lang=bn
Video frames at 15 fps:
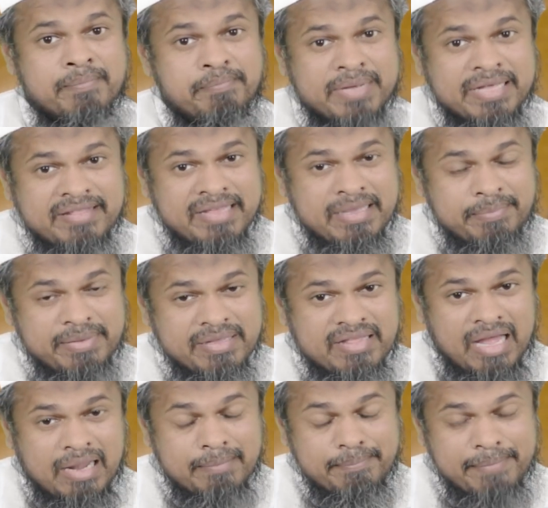বিধি
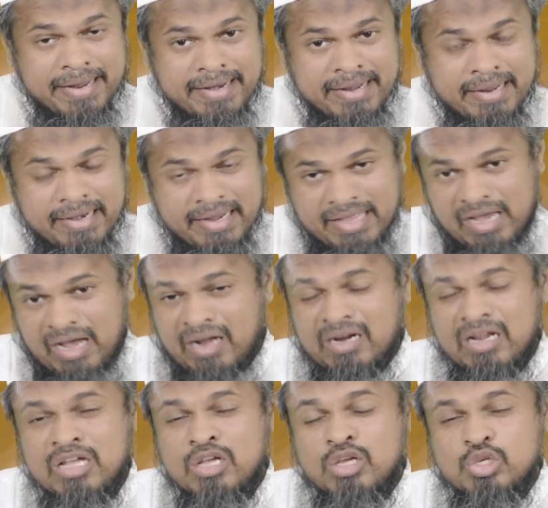বিধান মেনে নেয়ার
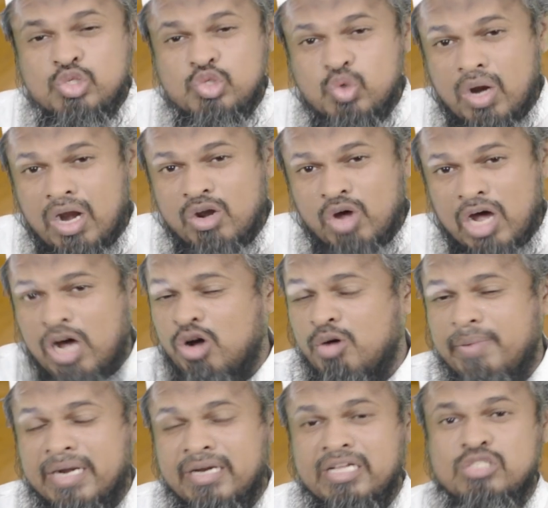জোরালো
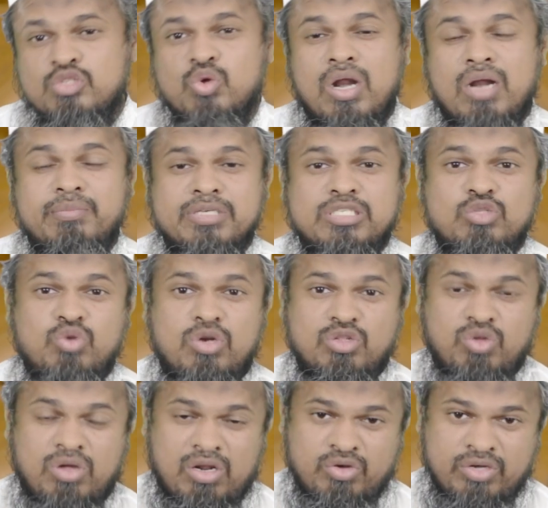আহ্বান এ সুরার মাঝে তুলে
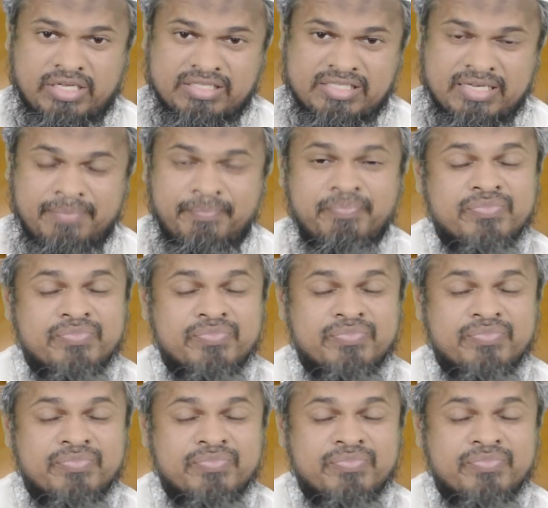ধরা হয়েছে